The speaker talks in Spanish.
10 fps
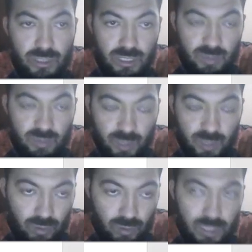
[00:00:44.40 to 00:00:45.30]
Y a mí me
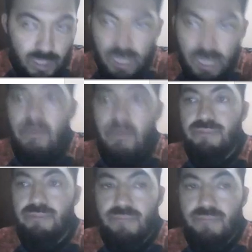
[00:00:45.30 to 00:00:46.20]
tocó el literal B.
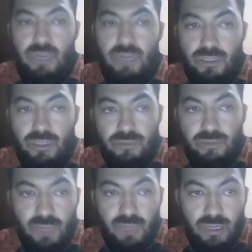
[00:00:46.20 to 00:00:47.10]
Listo.
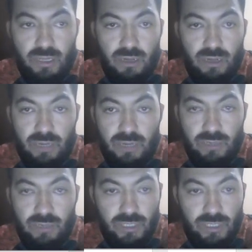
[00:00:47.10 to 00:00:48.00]
El literal B que
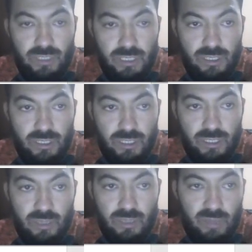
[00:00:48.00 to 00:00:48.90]
nos dice que es
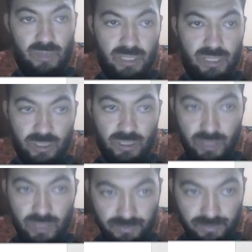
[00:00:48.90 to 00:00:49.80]
sistema masa
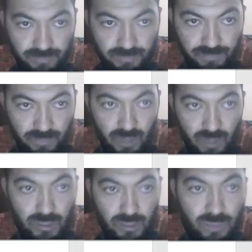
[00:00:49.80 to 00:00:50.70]
resorte.
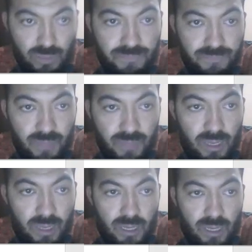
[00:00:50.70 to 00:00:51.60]
Listo.
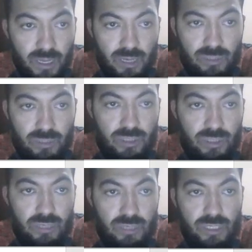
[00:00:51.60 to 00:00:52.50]
El enunciado
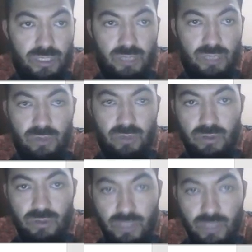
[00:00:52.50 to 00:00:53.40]
dice lo siguiente, uno de
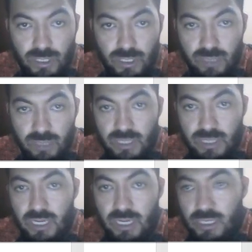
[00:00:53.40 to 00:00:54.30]
los sistemas
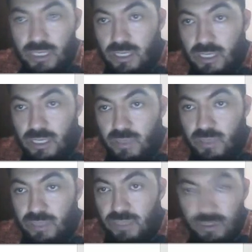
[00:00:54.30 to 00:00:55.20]
que garantiza el
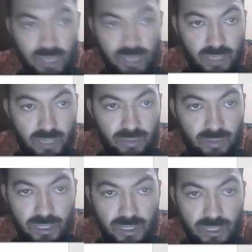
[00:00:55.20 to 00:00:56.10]
desplazamiento del equipo
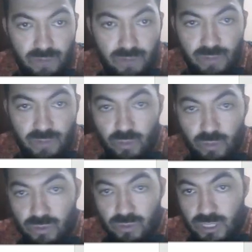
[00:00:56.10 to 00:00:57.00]
está conformado por
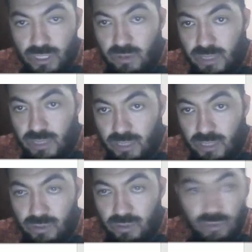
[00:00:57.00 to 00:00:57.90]
un sistema masa
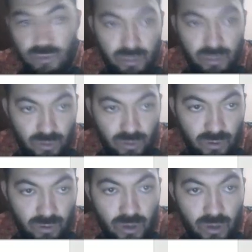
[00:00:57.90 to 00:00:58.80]
resorte
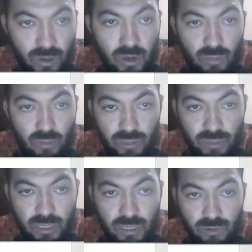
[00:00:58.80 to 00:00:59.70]
amortiguador,
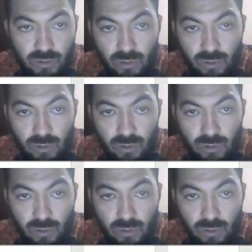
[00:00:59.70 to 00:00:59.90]
montando a